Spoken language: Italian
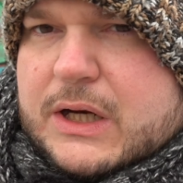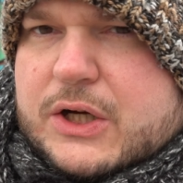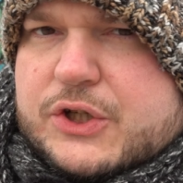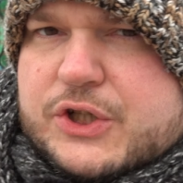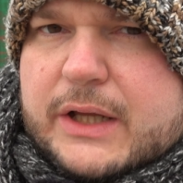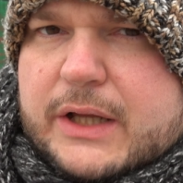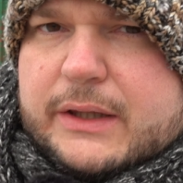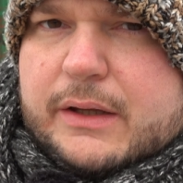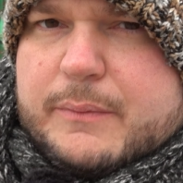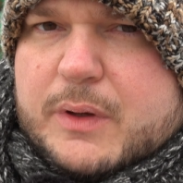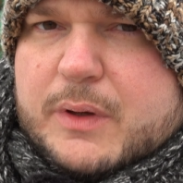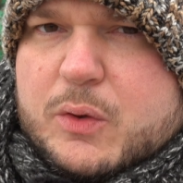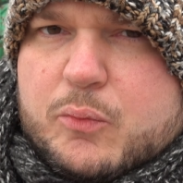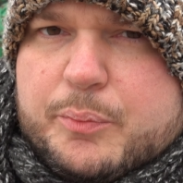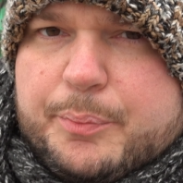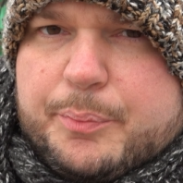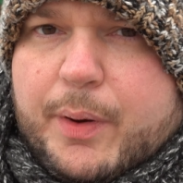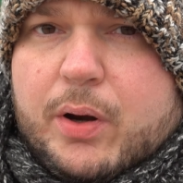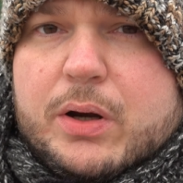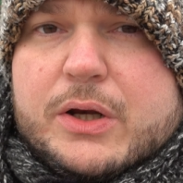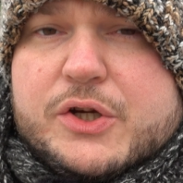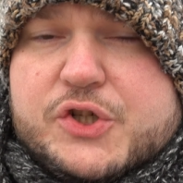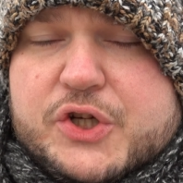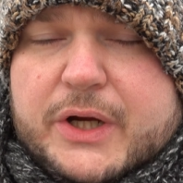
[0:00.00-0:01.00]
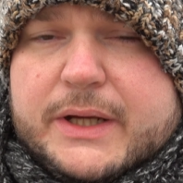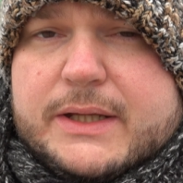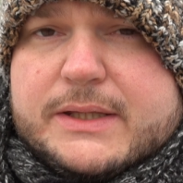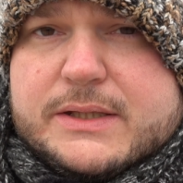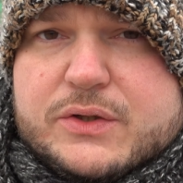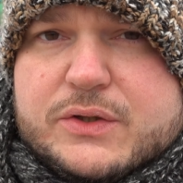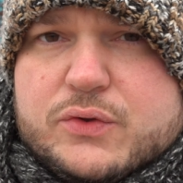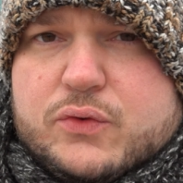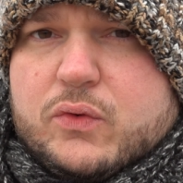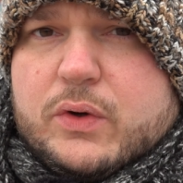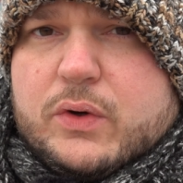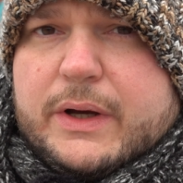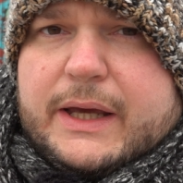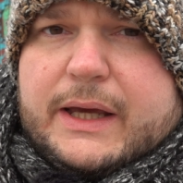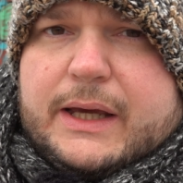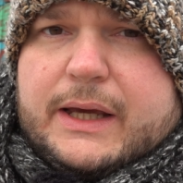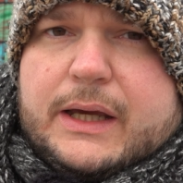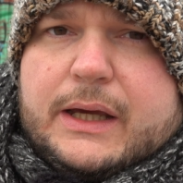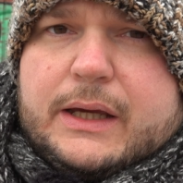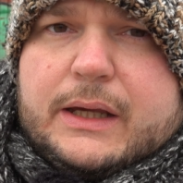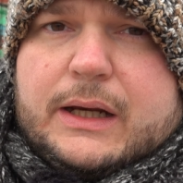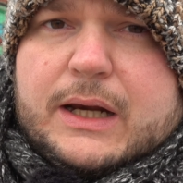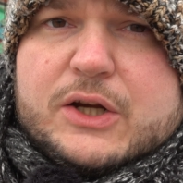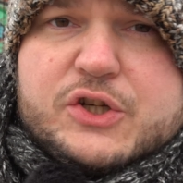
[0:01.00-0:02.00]
lasciatemi un pollice in su
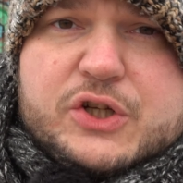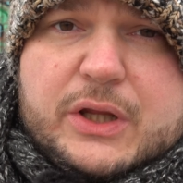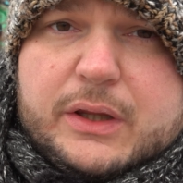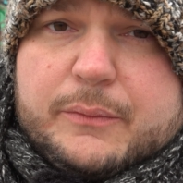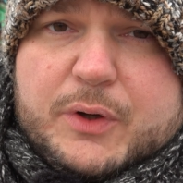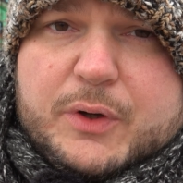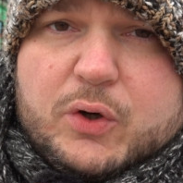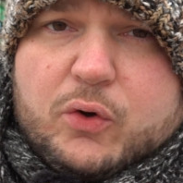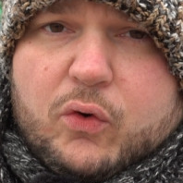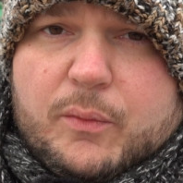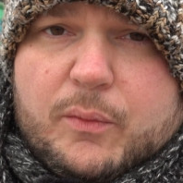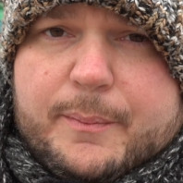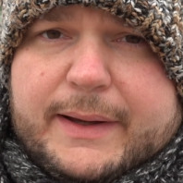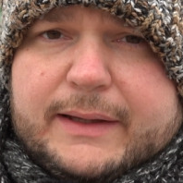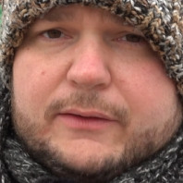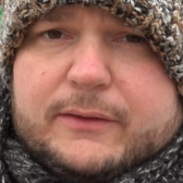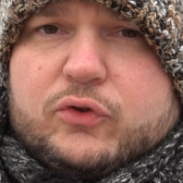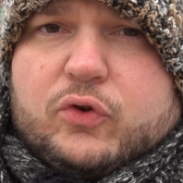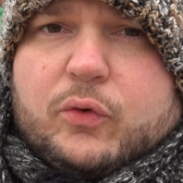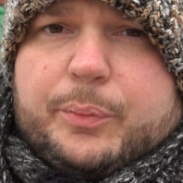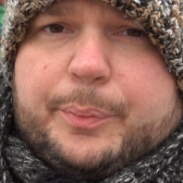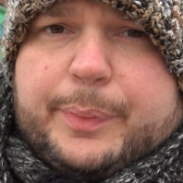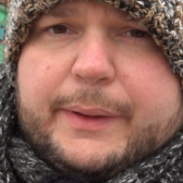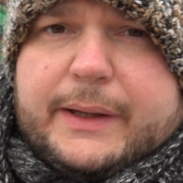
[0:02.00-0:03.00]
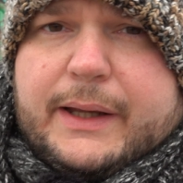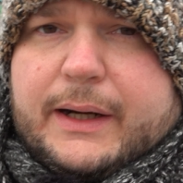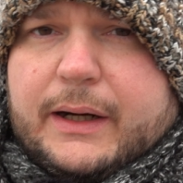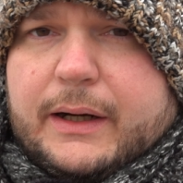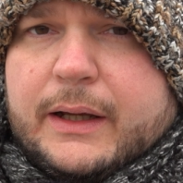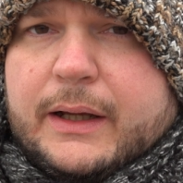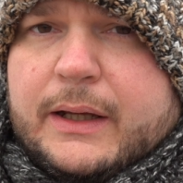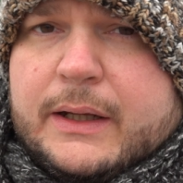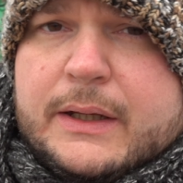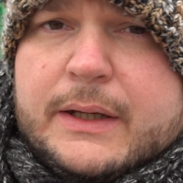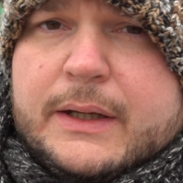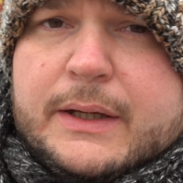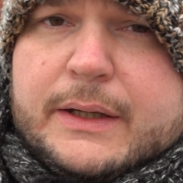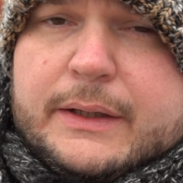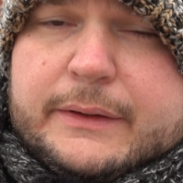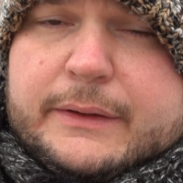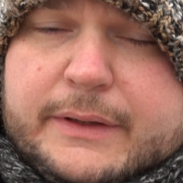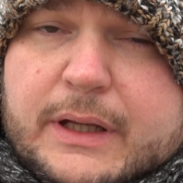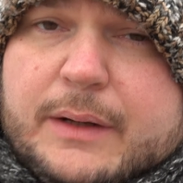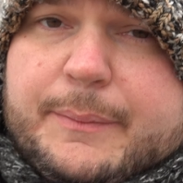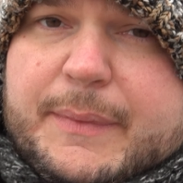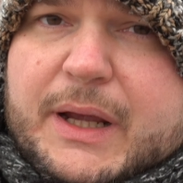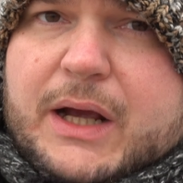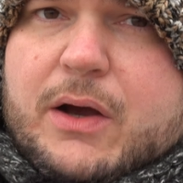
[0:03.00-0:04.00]
e lasciatemi un commento per
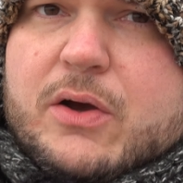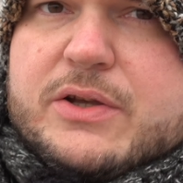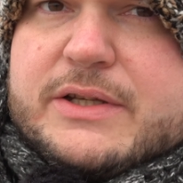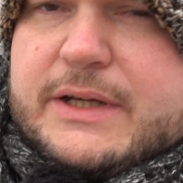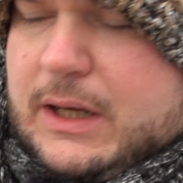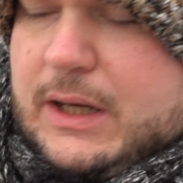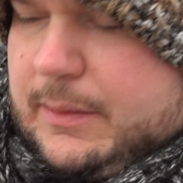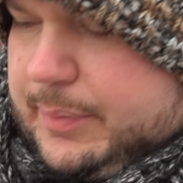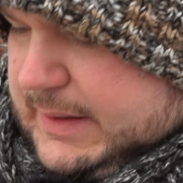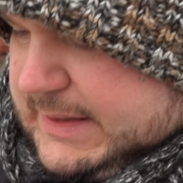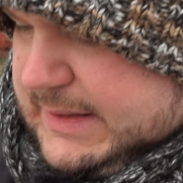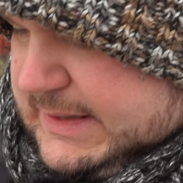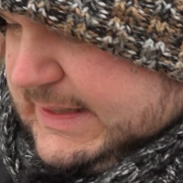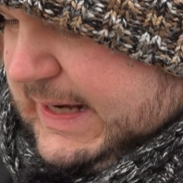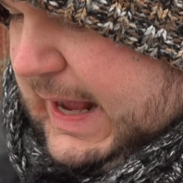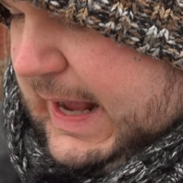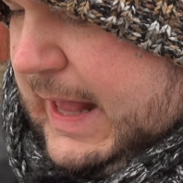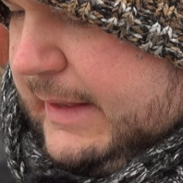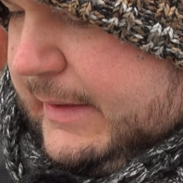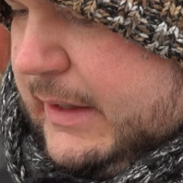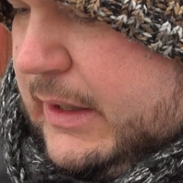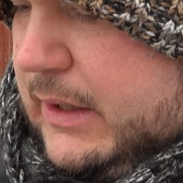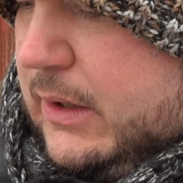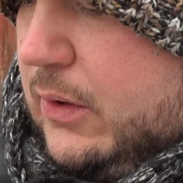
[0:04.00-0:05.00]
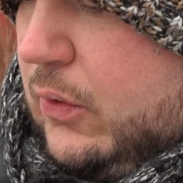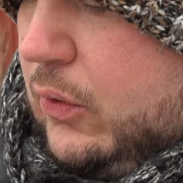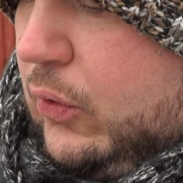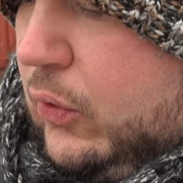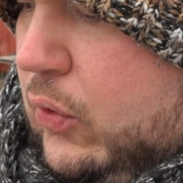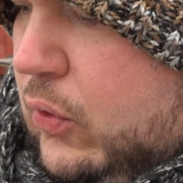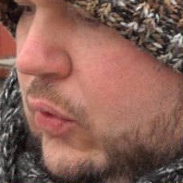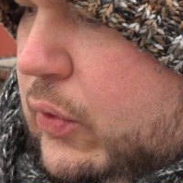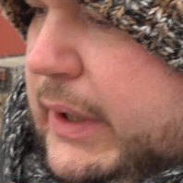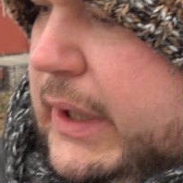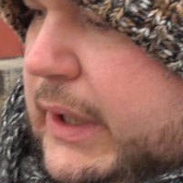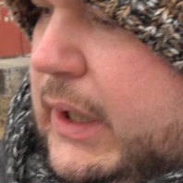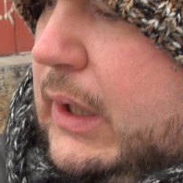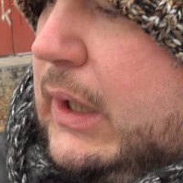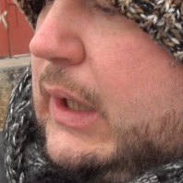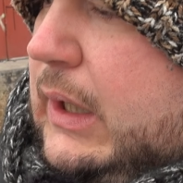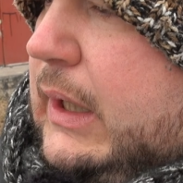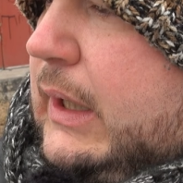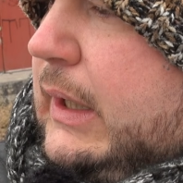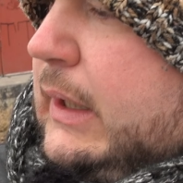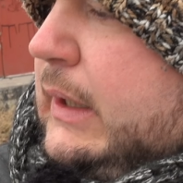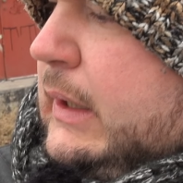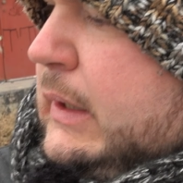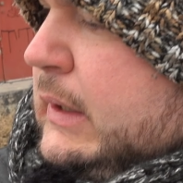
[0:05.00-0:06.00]
dirmi cosa ne pensate, io con
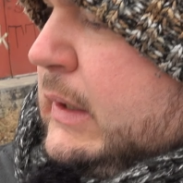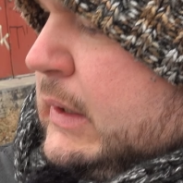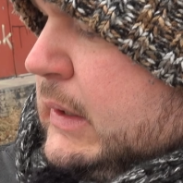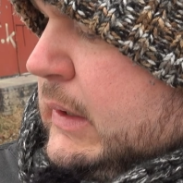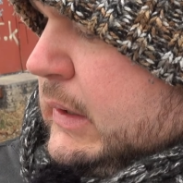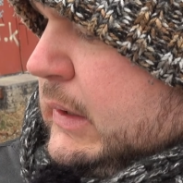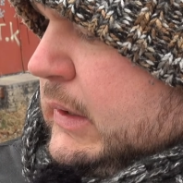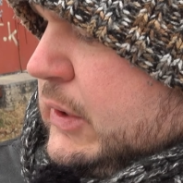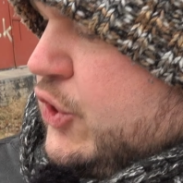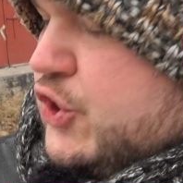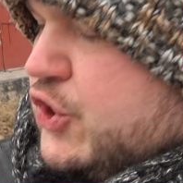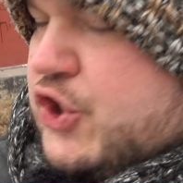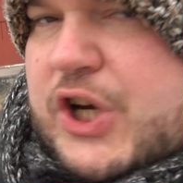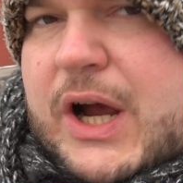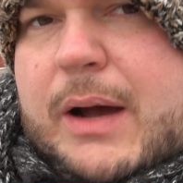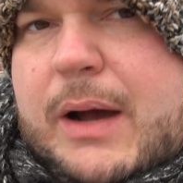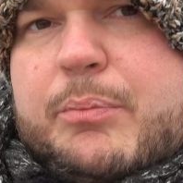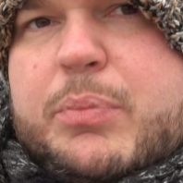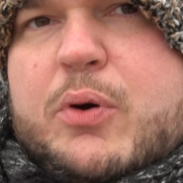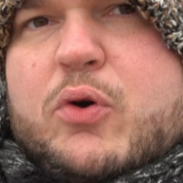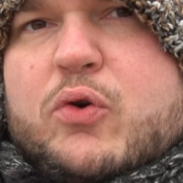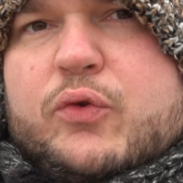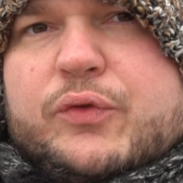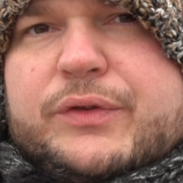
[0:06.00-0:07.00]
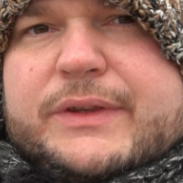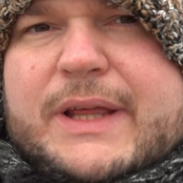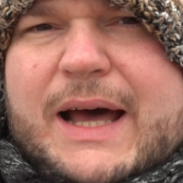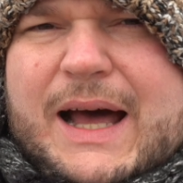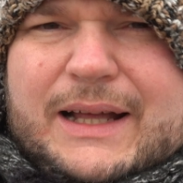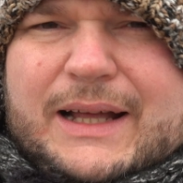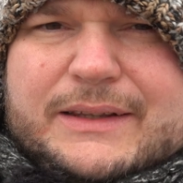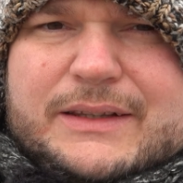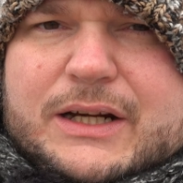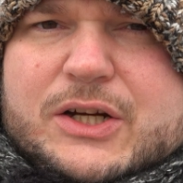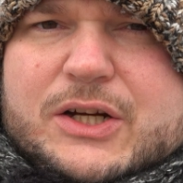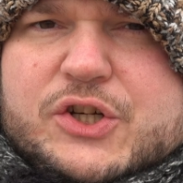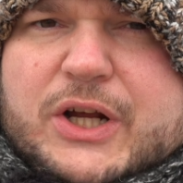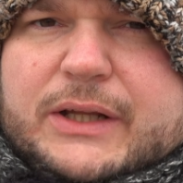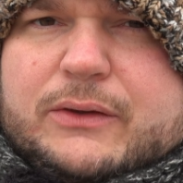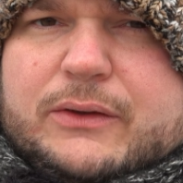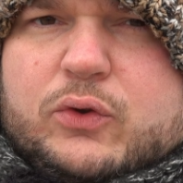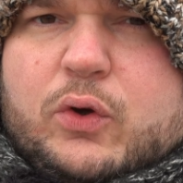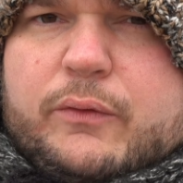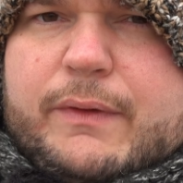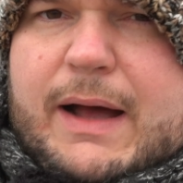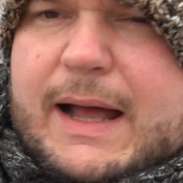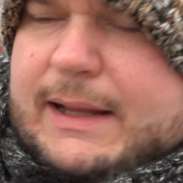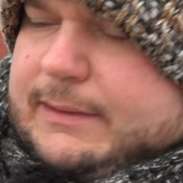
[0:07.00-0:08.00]
il Jabu da
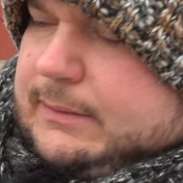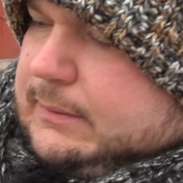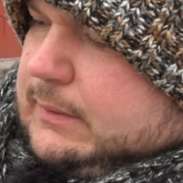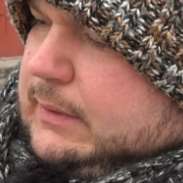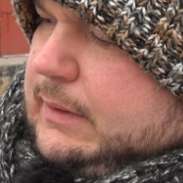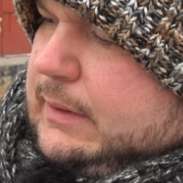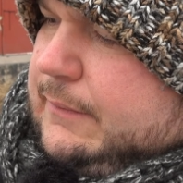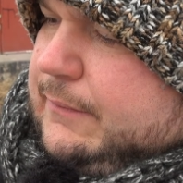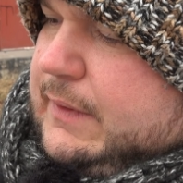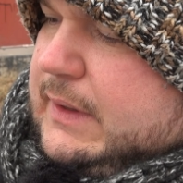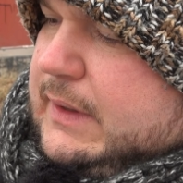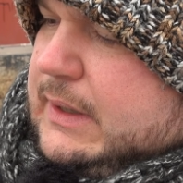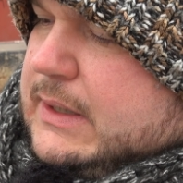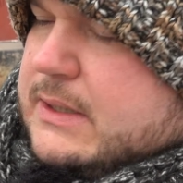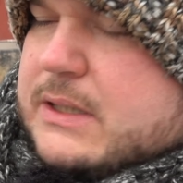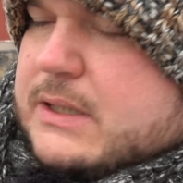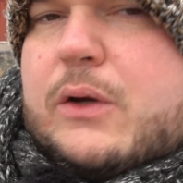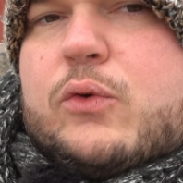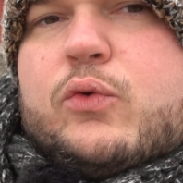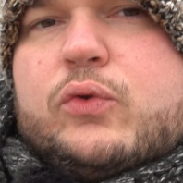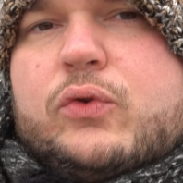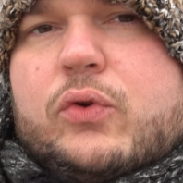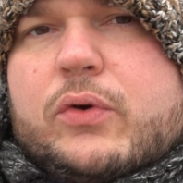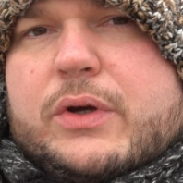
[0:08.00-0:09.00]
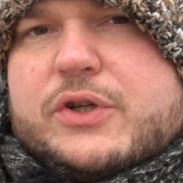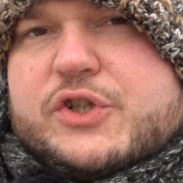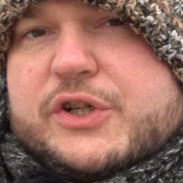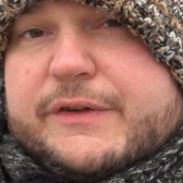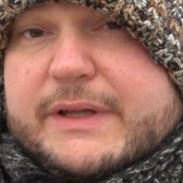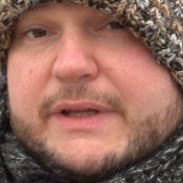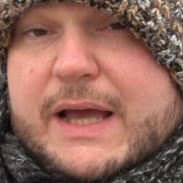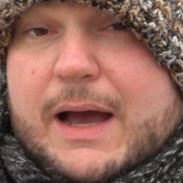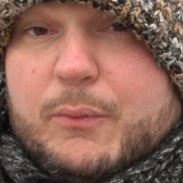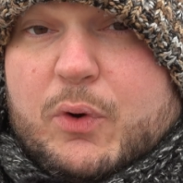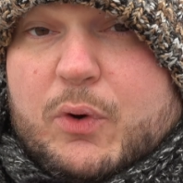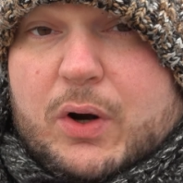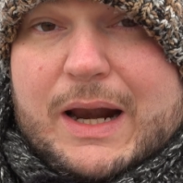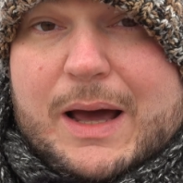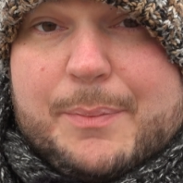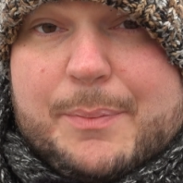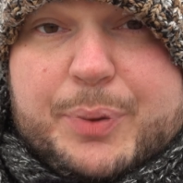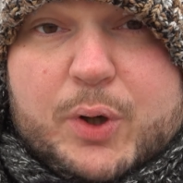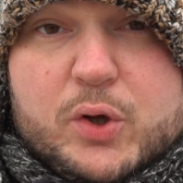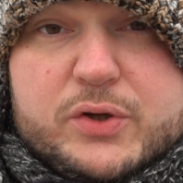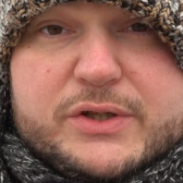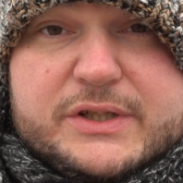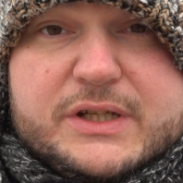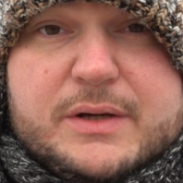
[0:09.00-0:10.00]
300 watt vi saluto e ci vediamo alla
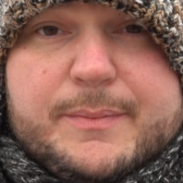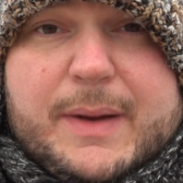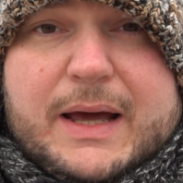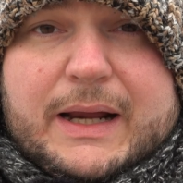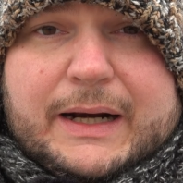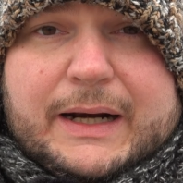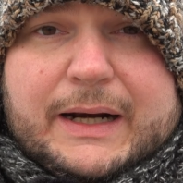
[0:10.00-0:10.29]
prossima